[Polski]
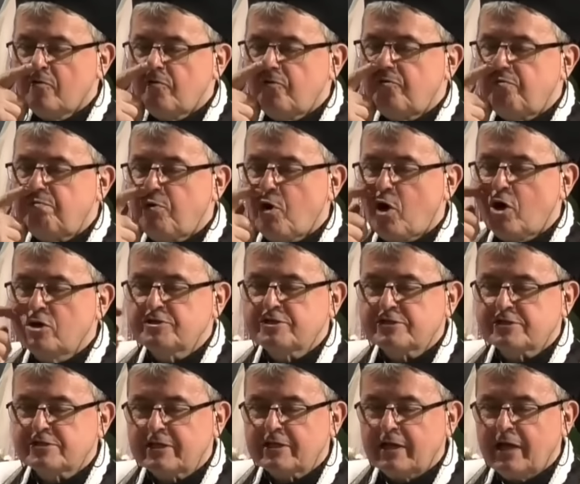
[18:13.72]
W
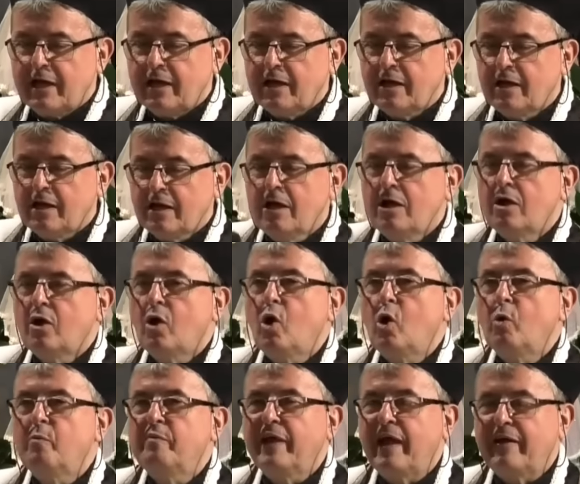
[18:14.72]
Polsce
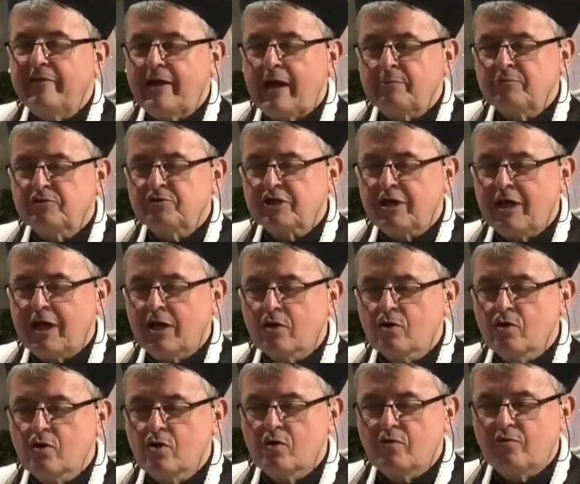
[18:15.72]
objawiam się
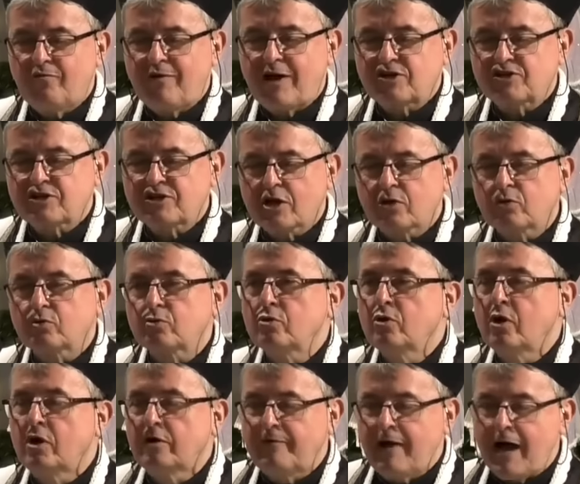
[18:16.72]
jako wasza
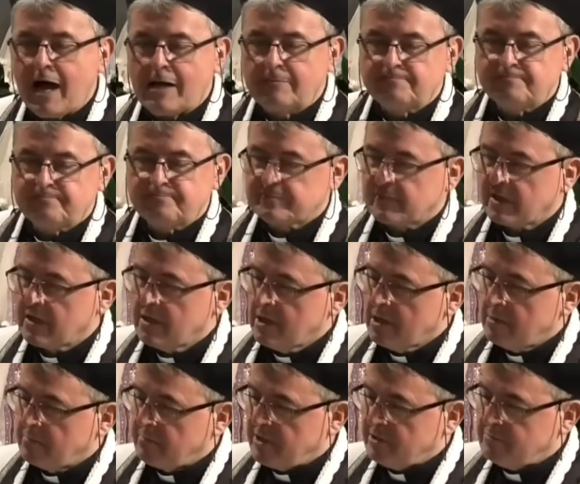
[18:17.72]
królowa.
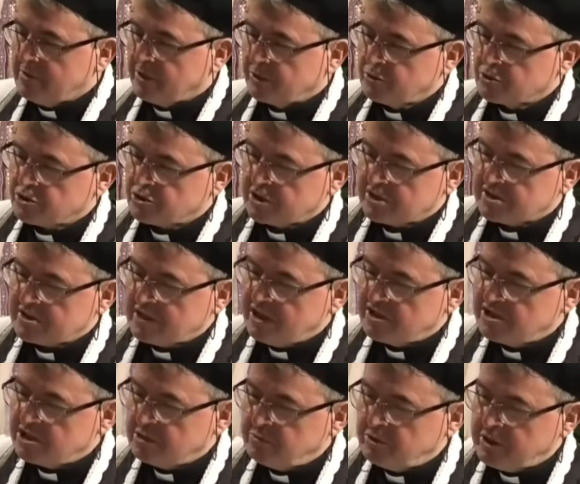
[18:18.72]
Pan Mariuszek
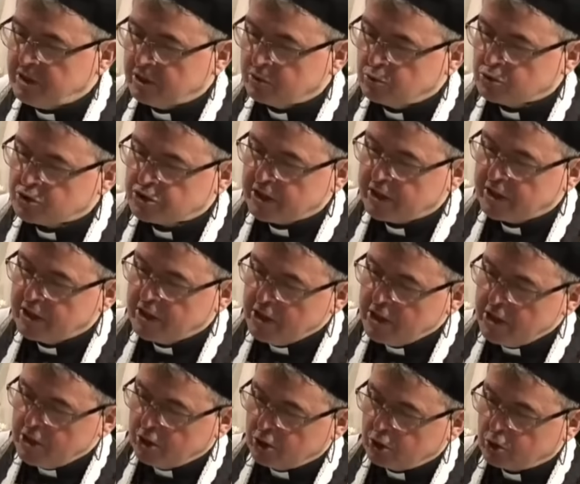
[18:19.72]
znajdzie mi na górze
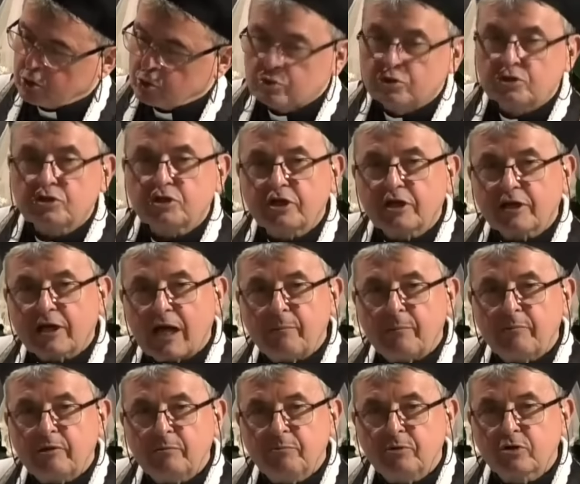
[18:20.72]
krótkie
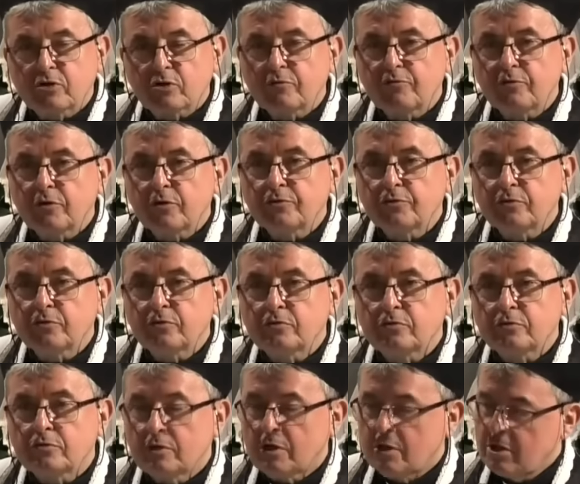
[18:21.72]
ramię
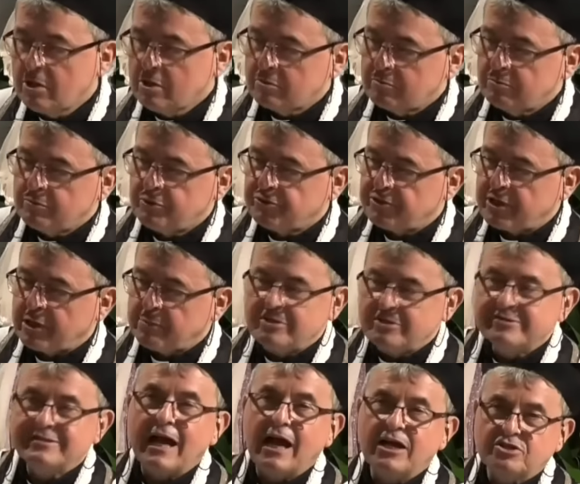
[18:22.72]
mikrofonu, bo ten
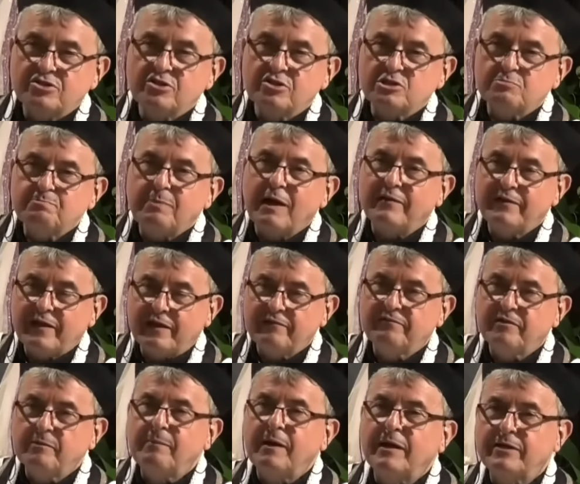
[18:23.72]
mi cały czas spada.
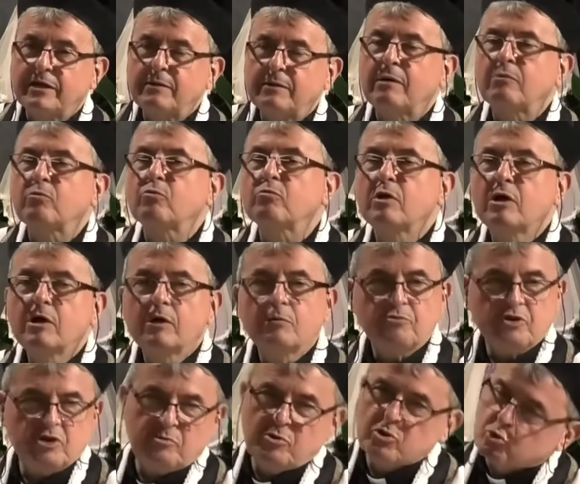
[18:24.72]
Wie pan, ja mam
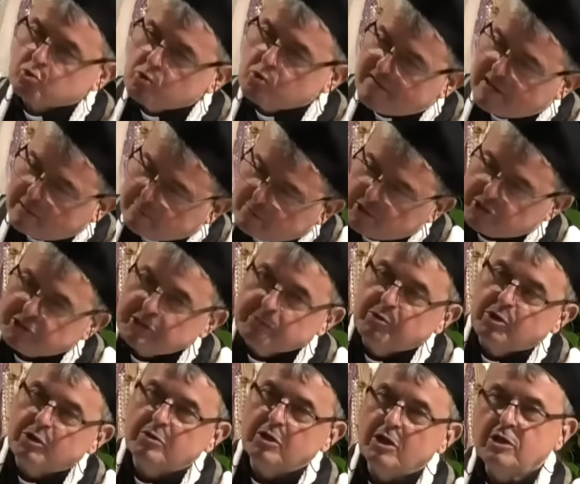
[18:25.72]
później już głowa boli,
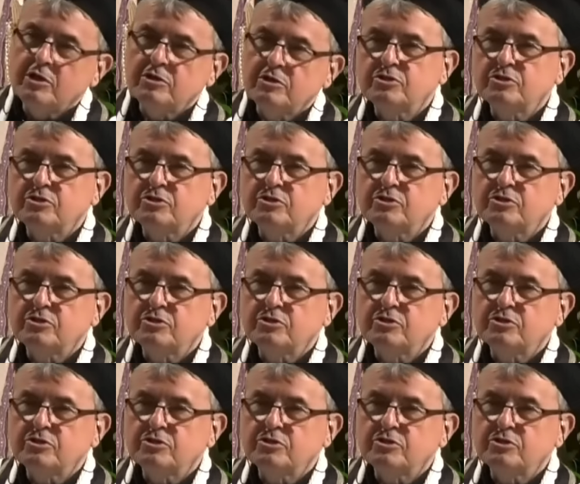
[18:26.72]
bo